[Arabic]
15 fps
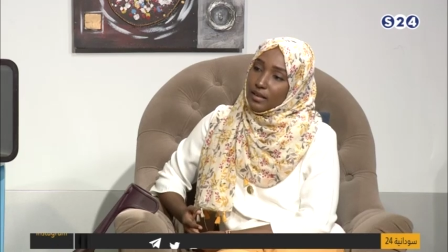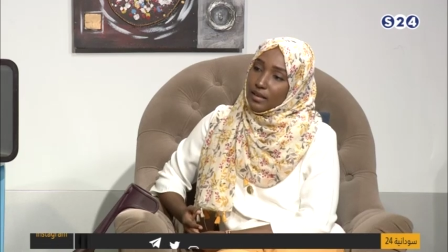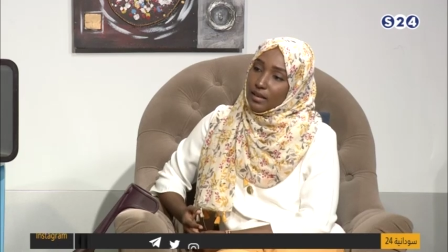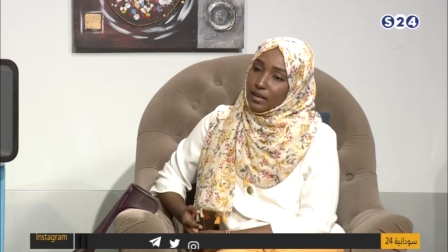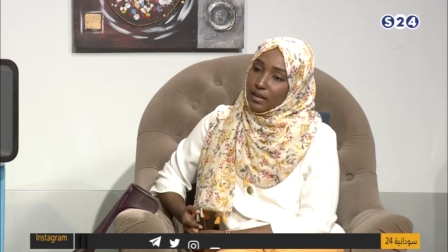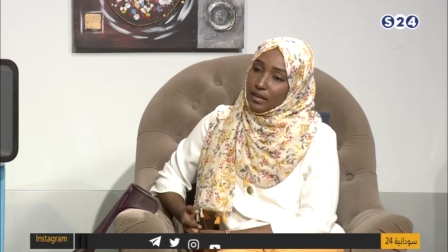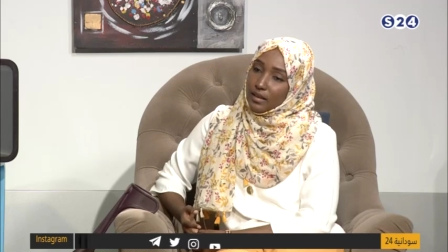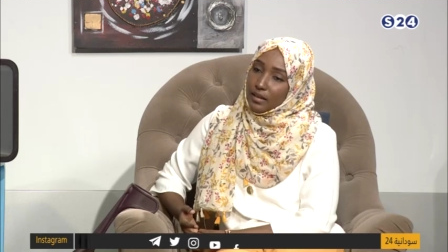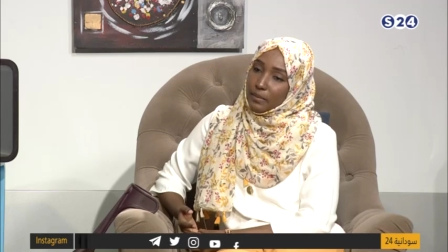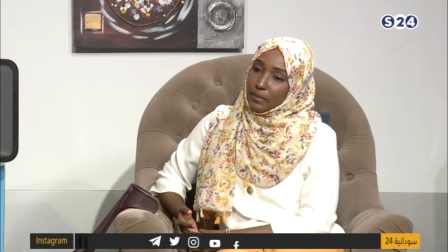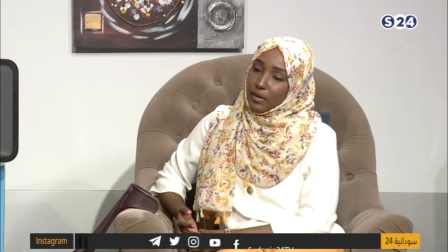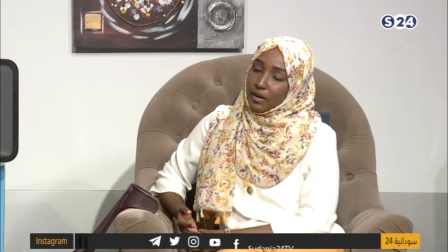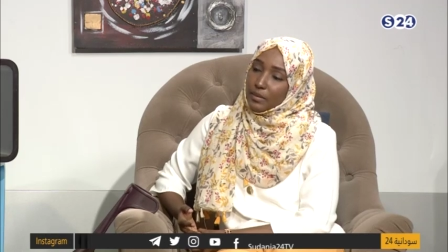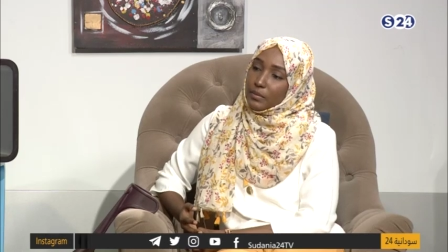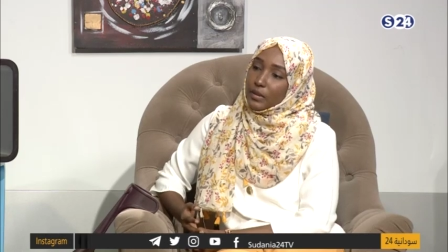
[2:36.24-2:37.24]
آه
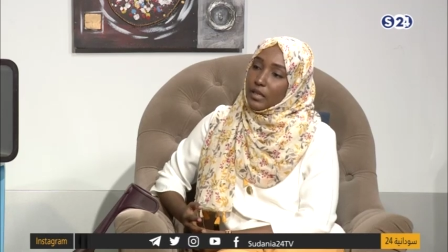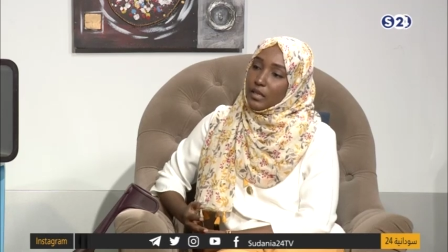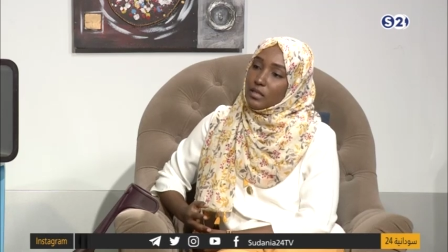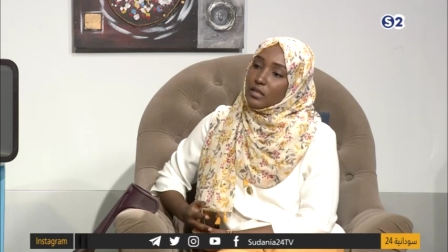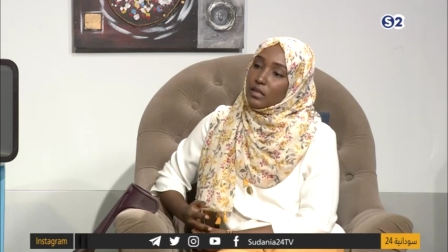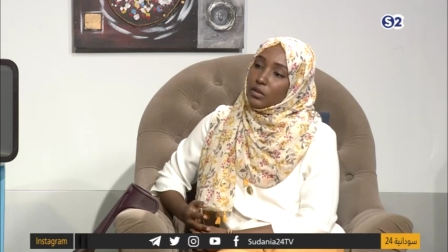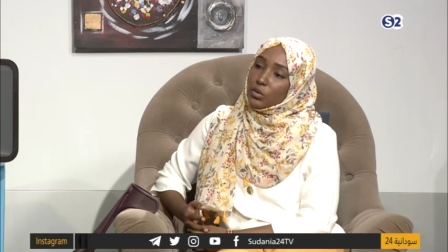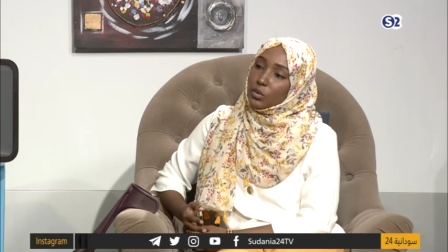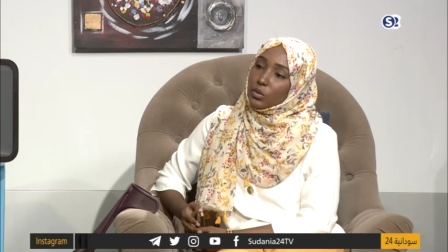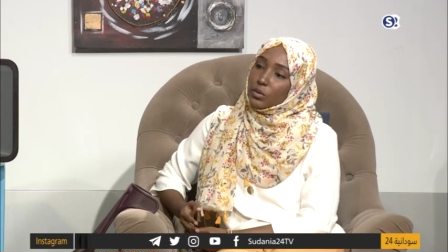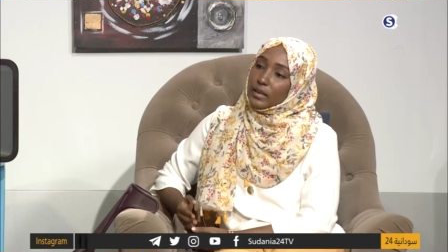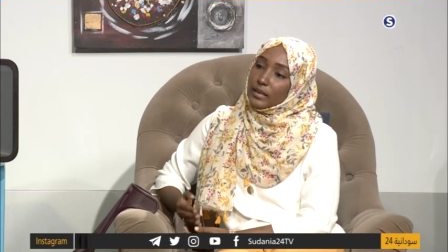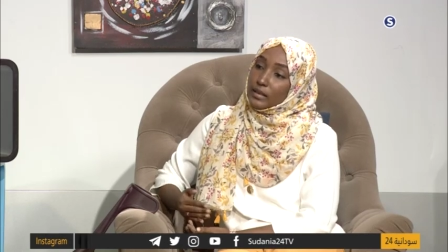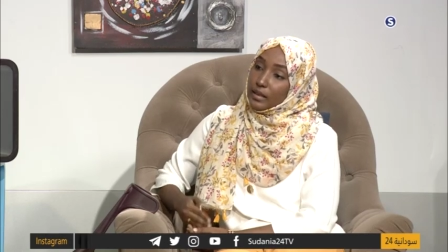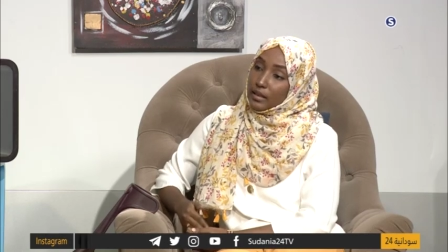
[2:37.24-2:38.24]
مرات بنحس انه هو
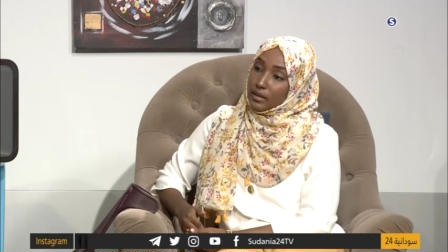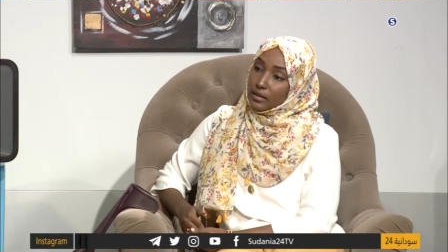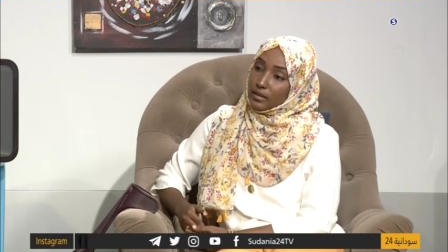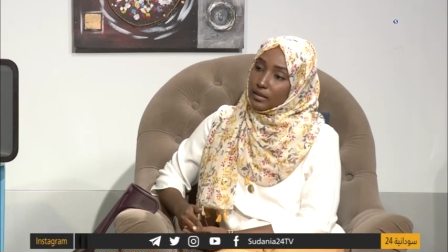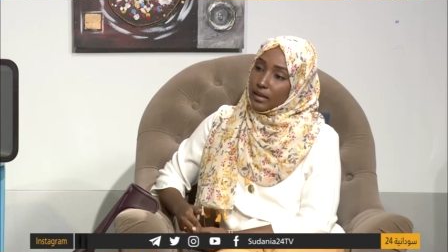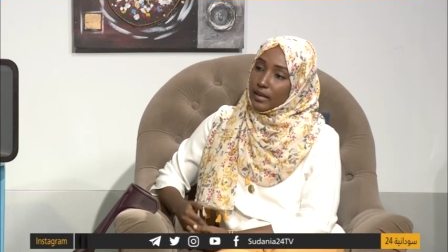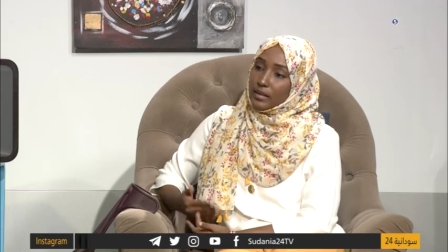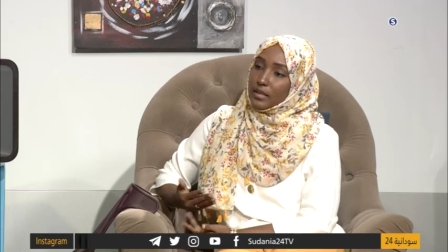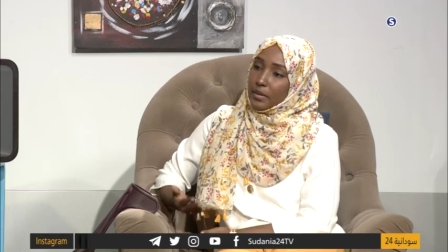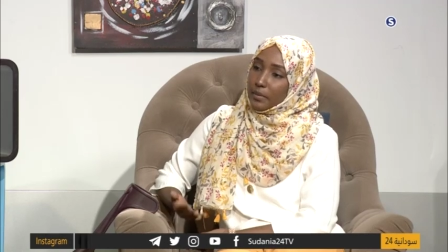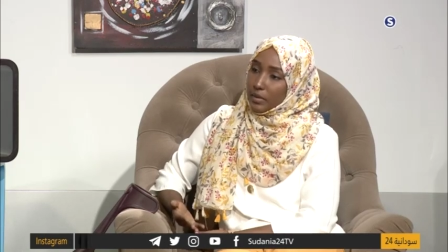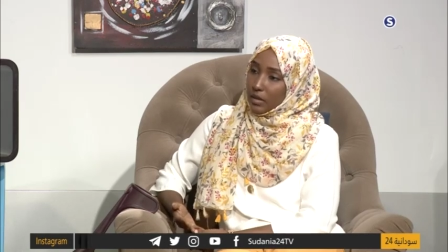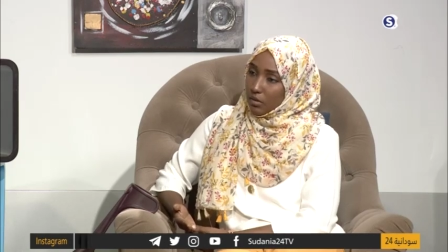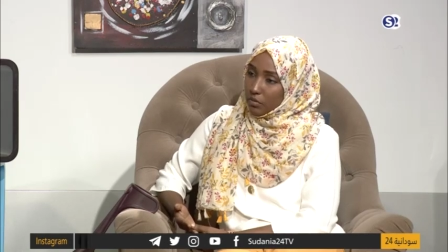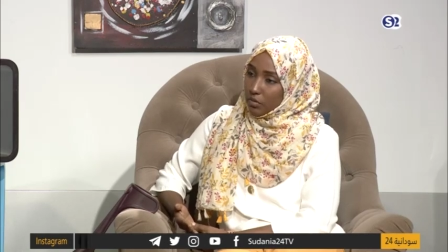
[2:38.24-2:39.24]
التحت اكثر
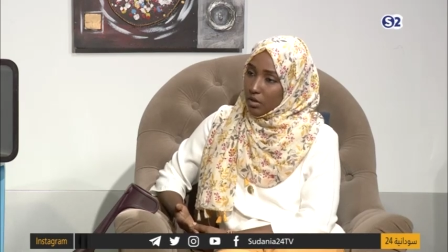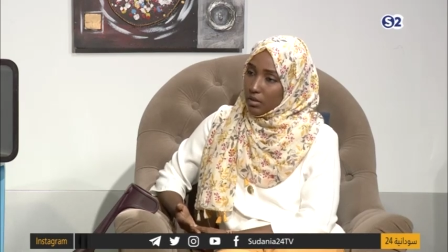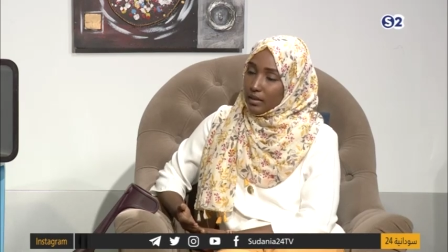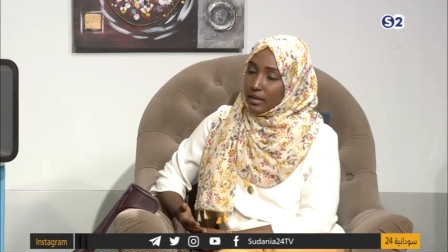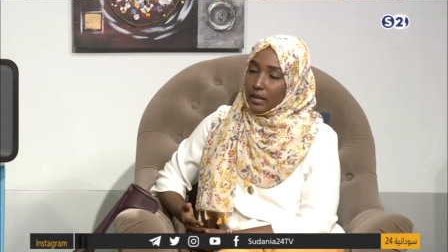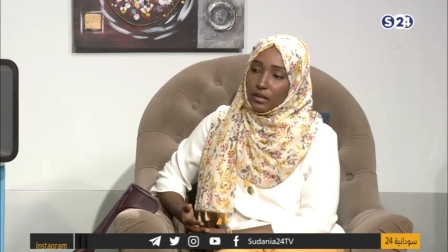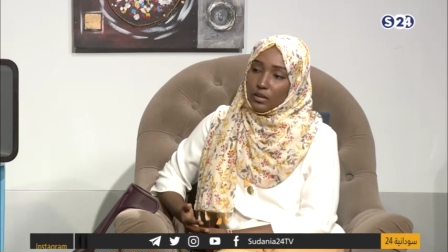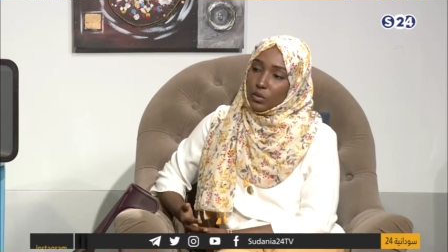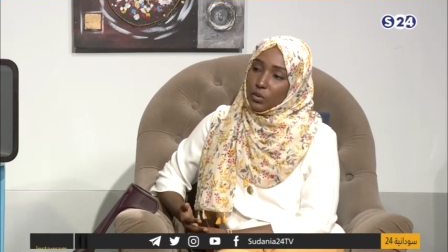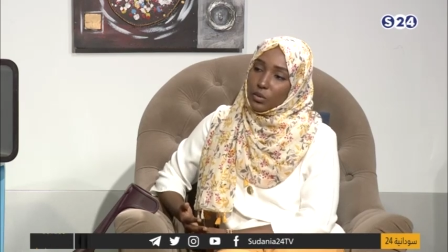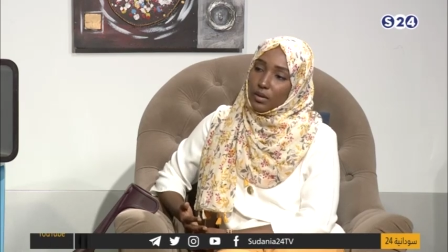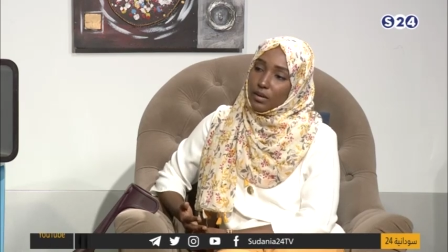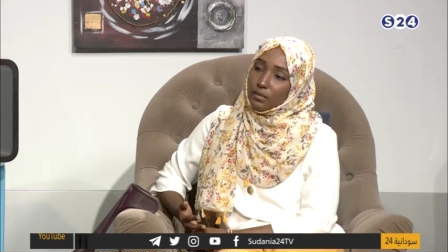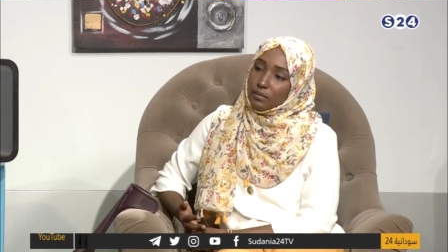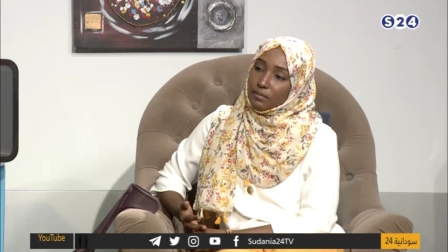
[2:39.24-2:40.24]
من الفوق لكن
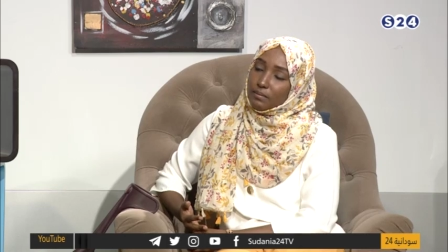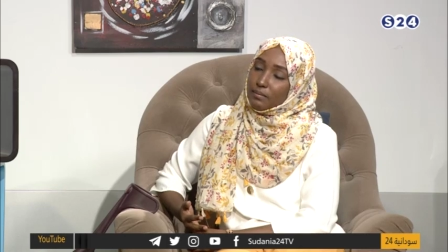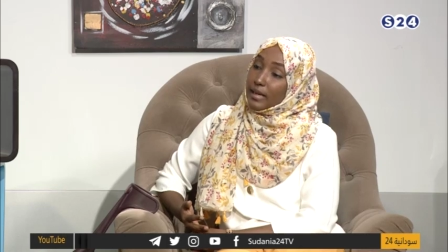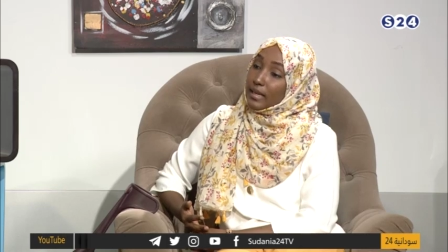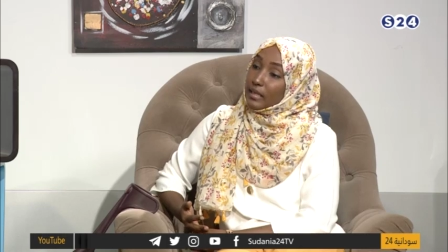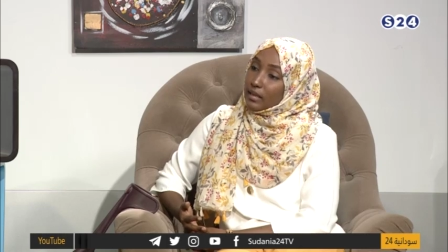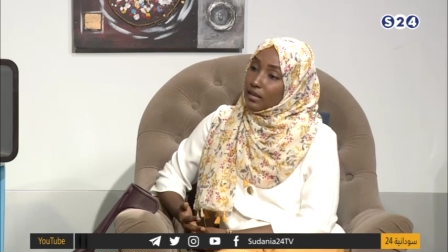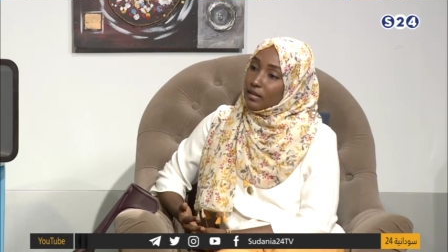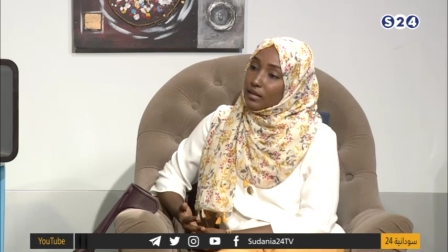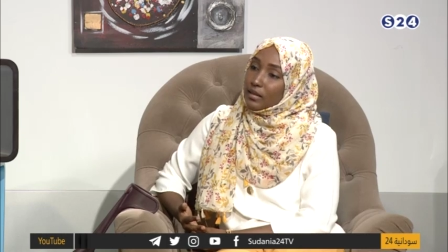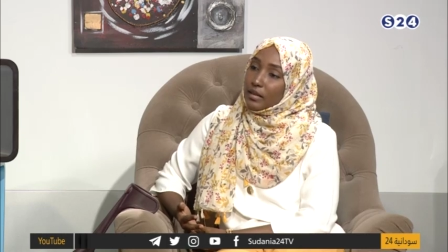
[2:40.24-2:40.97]
هو ما كده